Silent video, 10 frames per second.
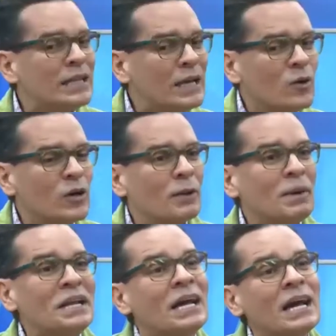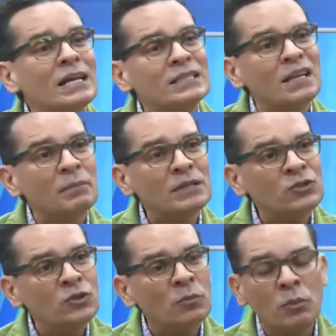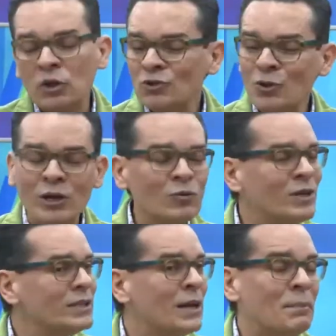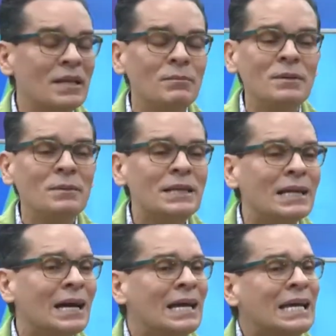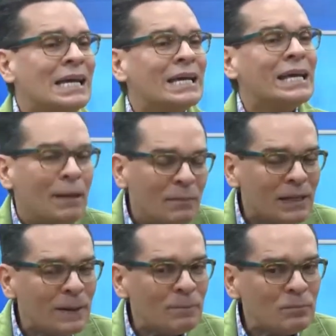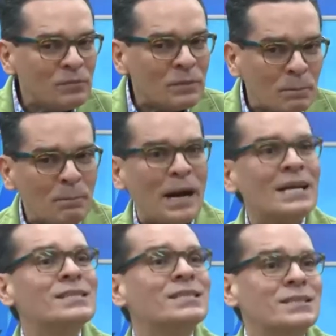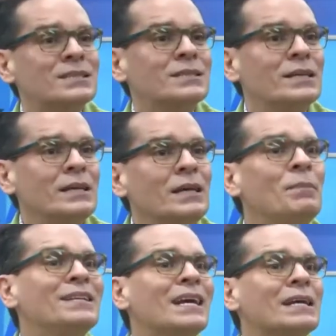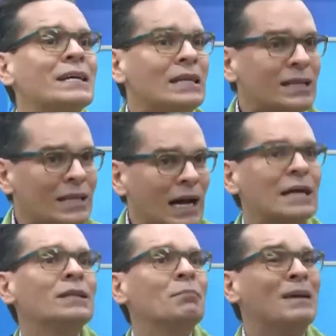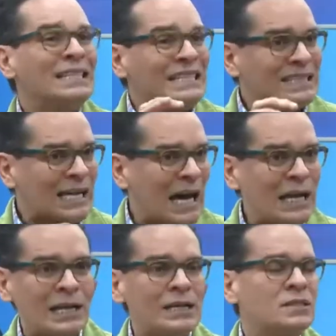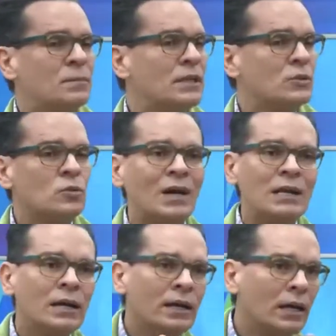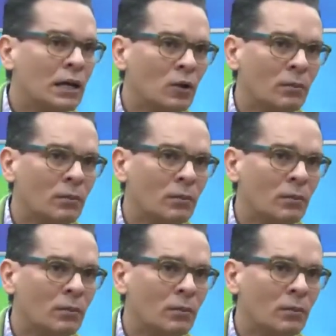Tengo que manejar esa presión porque estoy en una etapa de mi vida que mi paz y mi tranquilidad mental, espiritual, es lo